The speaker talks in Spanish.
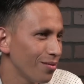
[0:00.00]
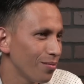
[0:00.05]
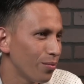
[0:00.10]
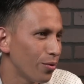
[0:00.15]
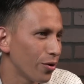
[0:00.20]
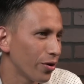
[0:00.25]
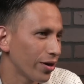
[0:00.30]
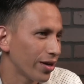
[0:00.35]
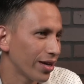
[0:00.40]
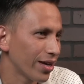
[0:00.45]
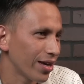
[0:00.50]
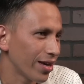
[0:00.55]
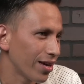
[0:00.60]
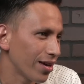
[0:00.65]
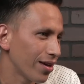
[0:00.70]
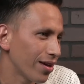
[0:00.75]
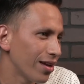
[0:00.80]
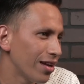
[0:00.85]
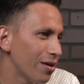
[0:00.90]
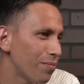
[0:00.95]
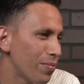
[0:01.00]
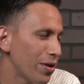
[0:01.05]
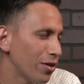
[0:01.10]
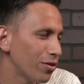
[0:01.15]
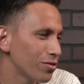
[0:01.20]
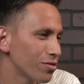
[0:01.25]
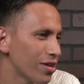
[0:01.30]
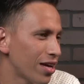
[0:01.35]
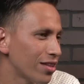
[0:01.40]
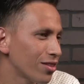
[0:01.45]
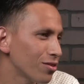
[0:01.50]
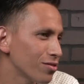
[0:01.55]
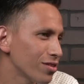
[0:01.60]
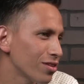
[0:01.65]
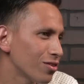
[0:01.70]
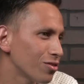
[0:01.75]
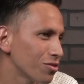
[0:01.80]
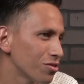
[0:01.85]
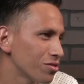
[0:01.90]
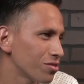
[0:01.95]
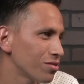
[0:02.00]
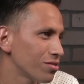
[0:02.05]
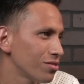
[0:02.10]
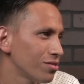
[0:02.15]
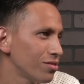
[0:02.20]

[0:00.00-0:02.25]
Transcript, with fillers: porque el Espíritu Santo se nos,